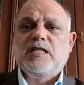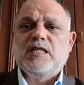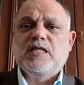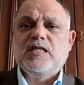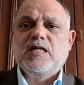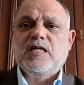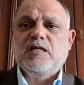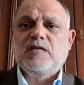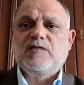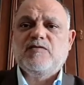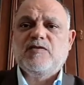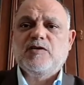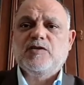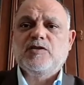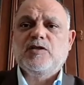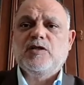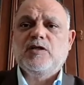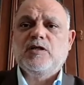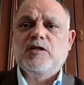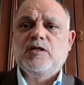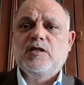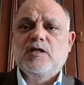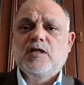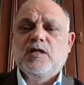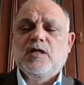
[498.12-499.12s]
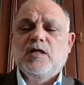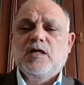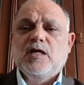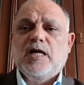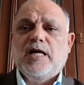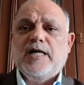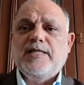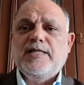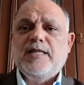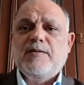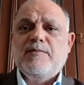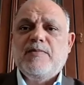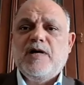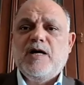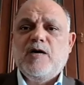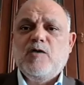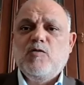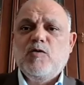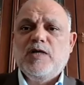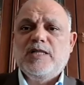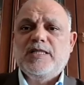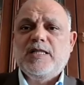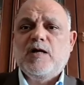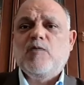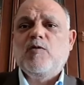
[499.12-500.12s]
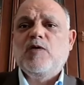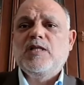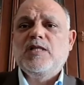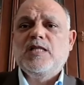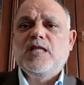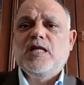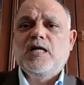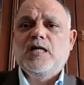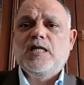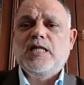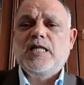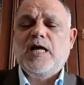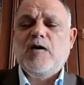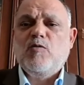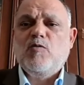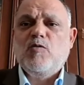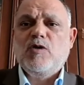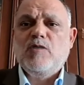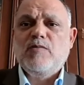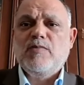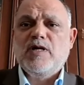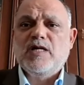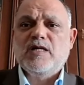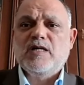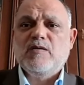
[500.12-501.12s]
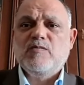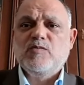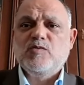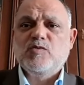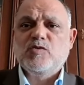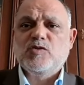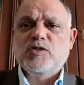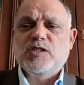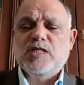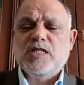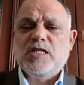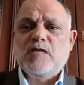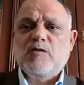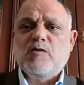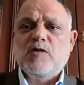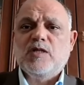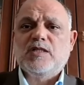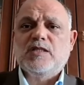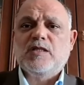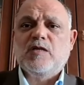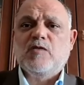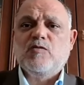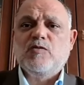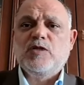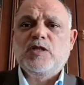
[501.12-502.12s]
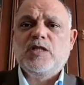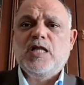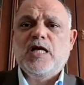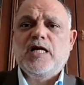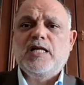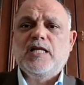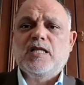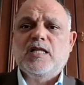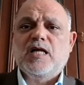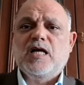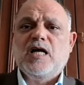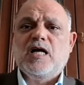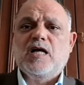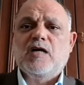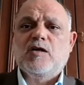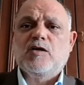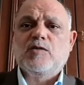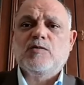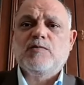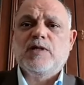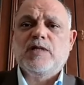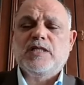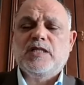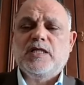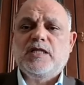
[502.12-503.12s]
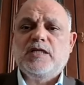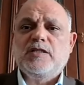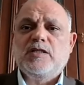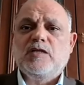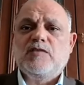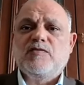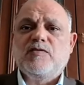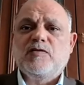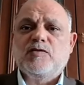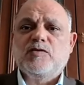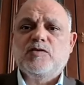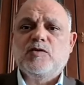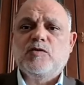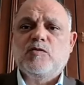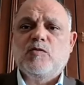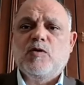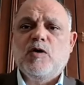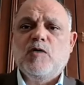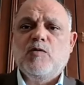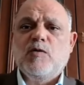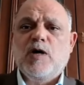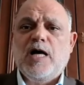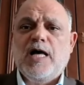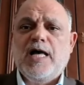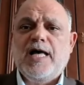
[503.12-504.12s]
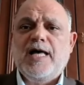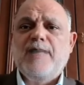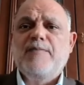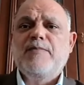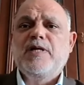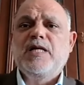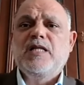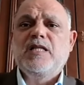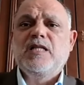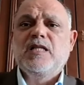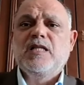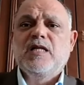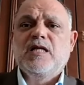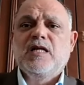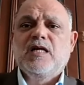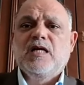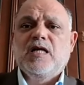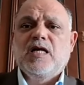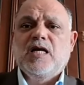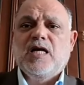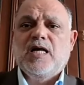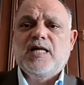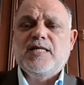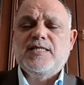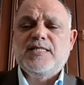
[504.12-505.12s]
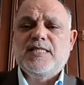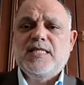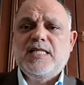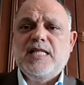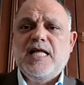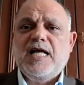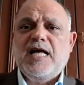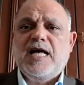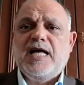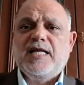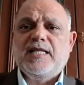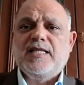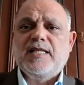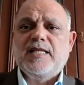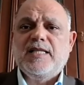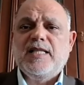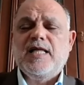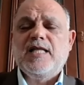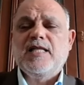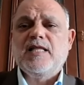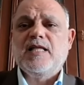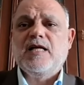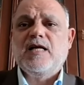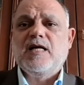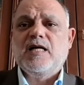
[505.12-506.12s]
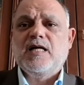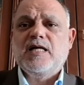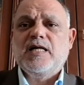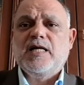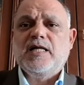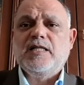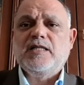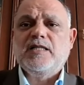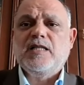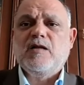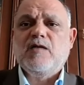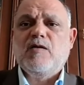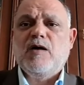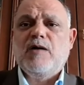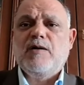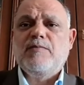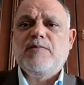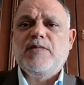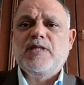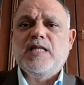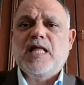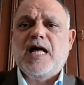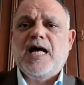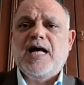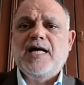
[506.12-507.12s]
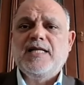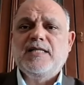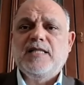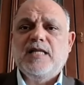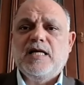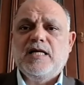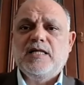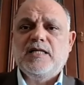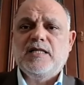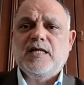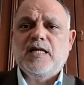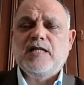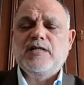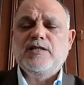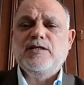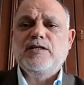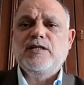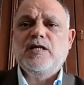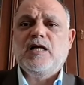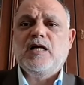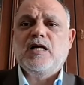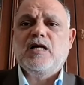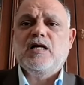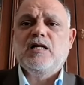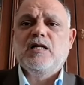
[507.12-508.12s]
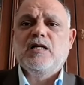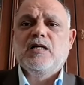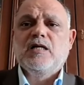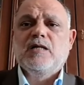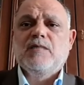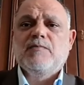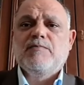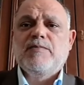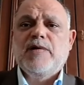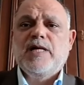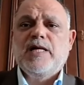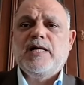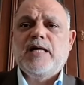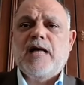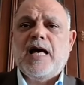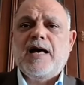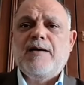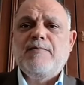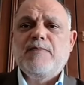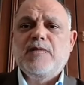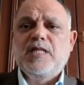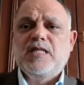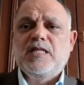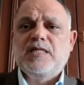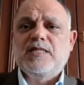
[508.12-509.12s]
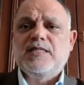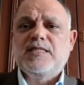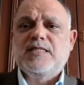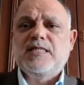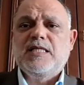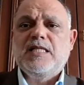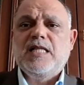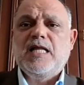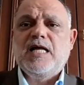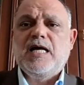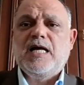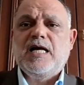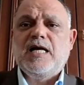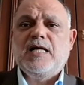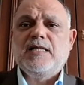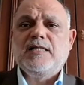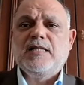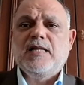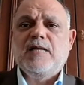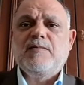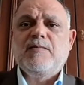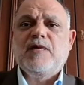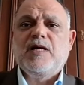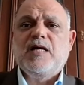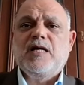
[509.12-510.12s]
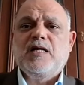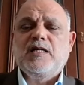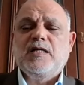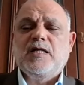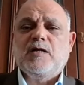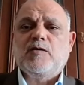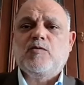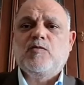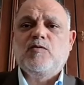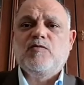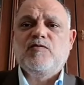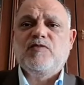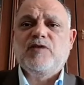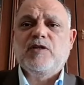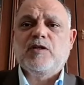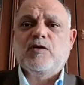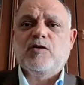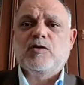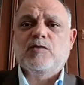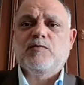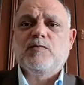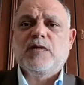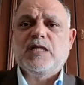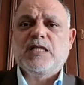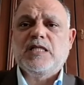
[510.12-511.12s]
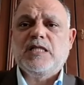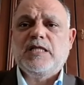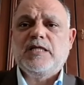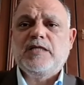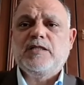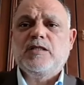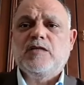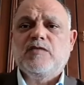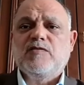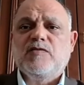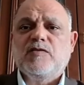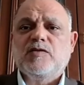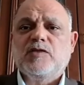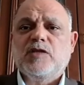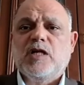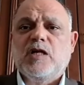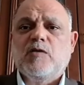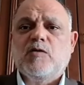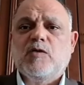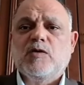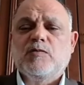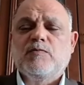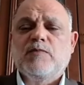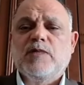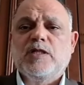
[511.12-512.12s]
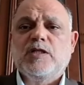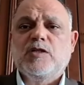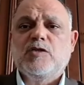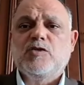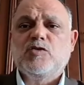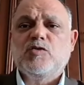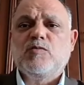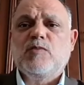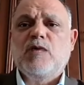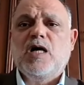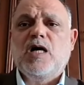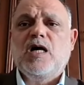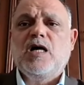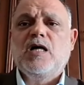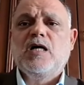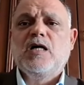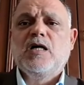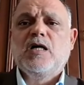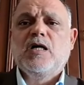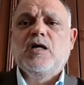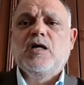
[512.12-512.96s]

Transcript: الفطر عندما هو تولى لاول مره منذ سنوات طويله القاء خطبه عيد الفطر وهو حامل آه، سلاحا هذا يعني نوع من عاده ايرانيه بحمل السلاح عندما يكون في خطبه العيد الفطر او خطبه الجمعه